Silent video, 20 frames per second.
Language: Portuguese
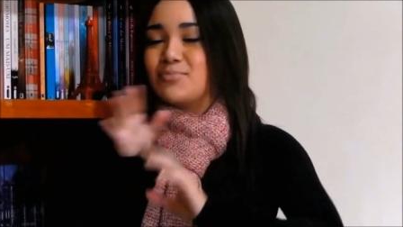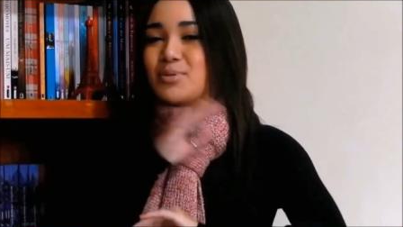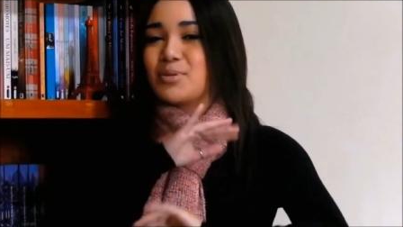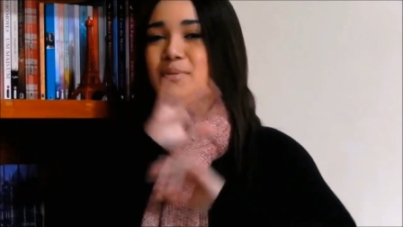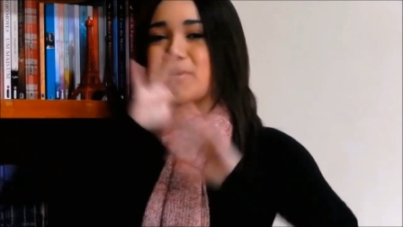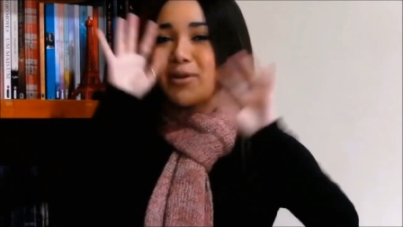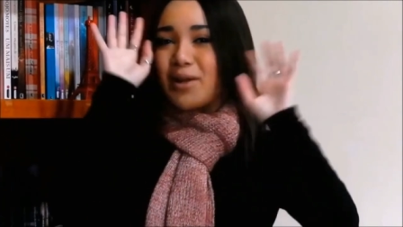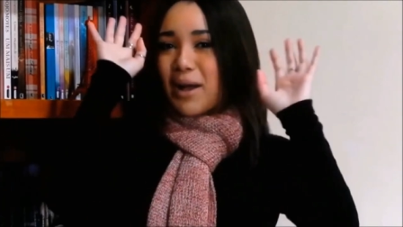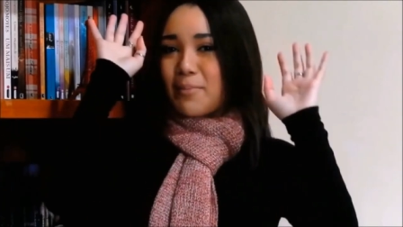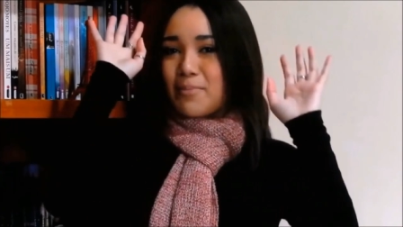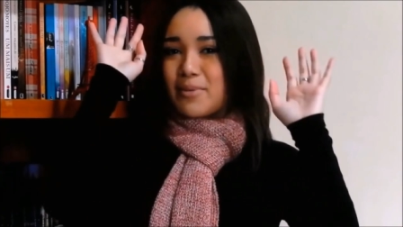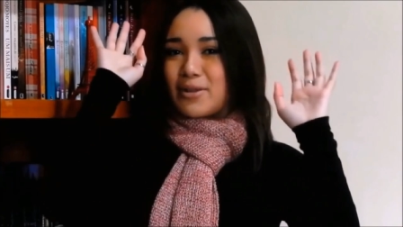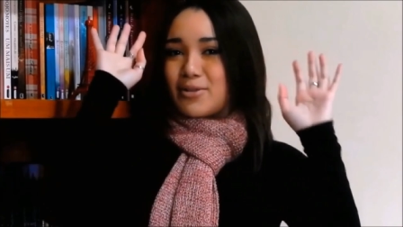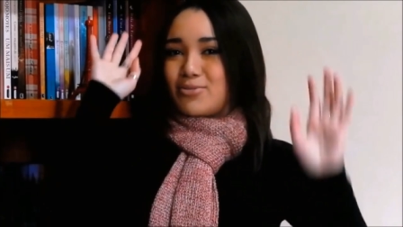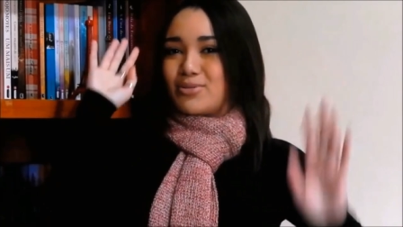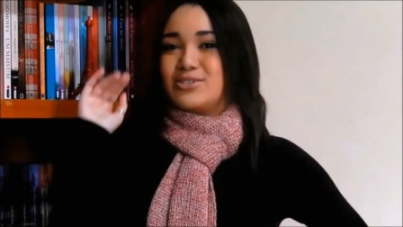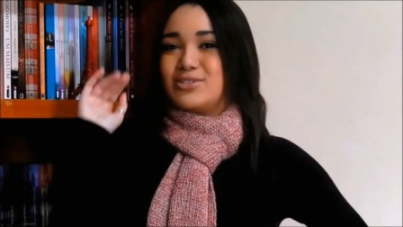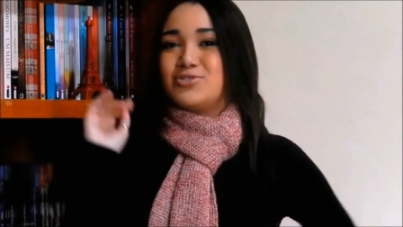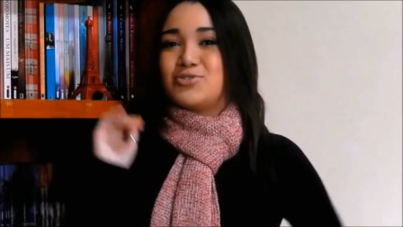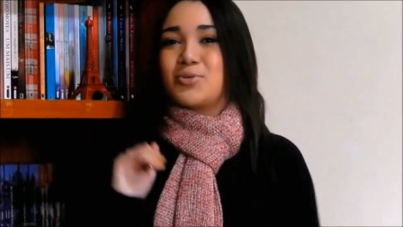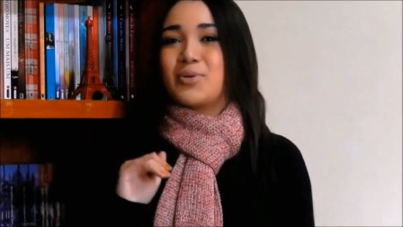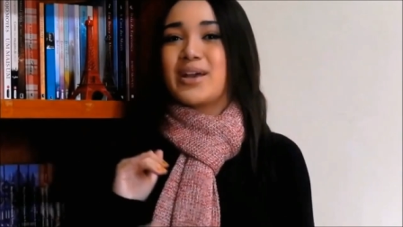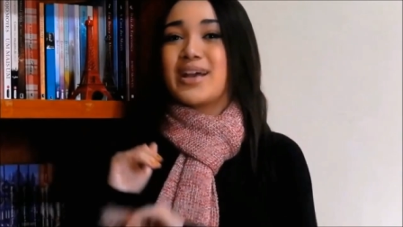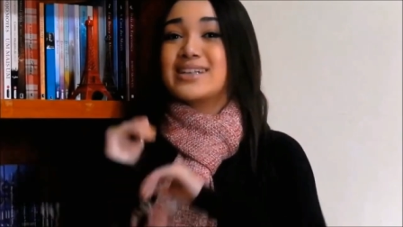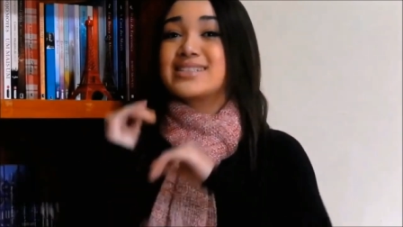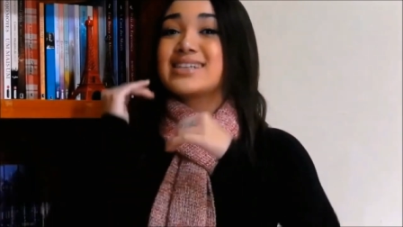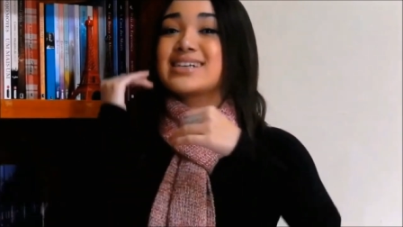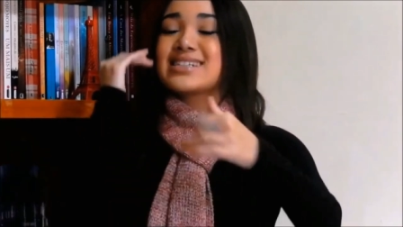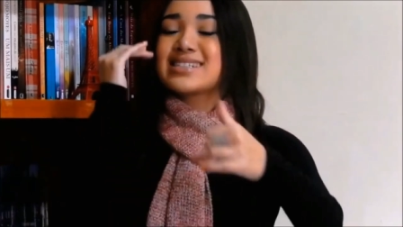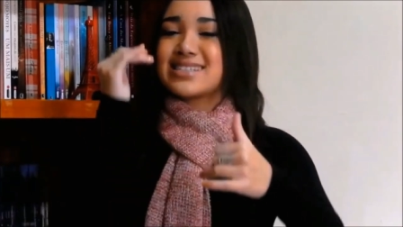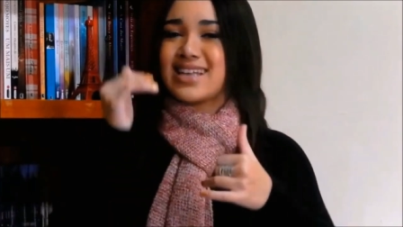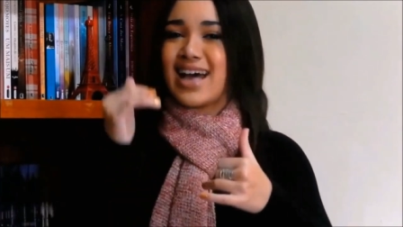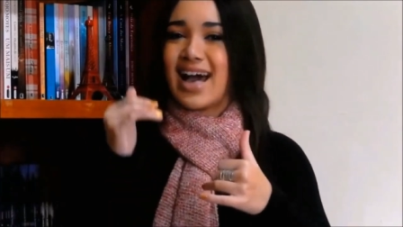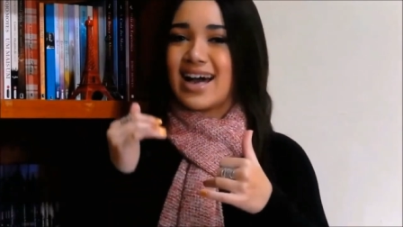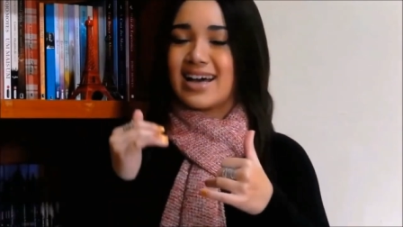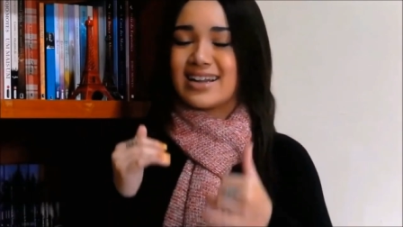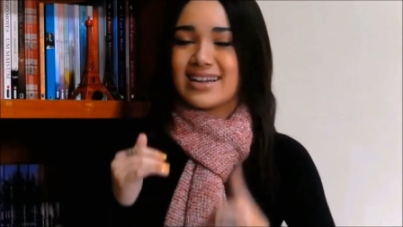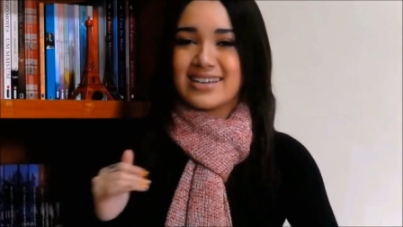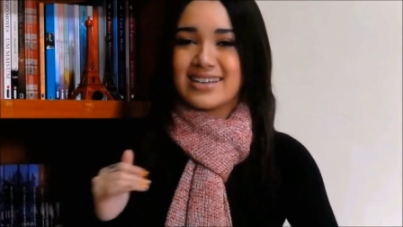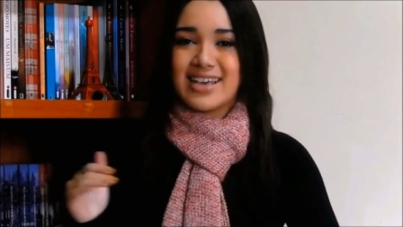Primeiro capítulo, a gente conhece a Sara,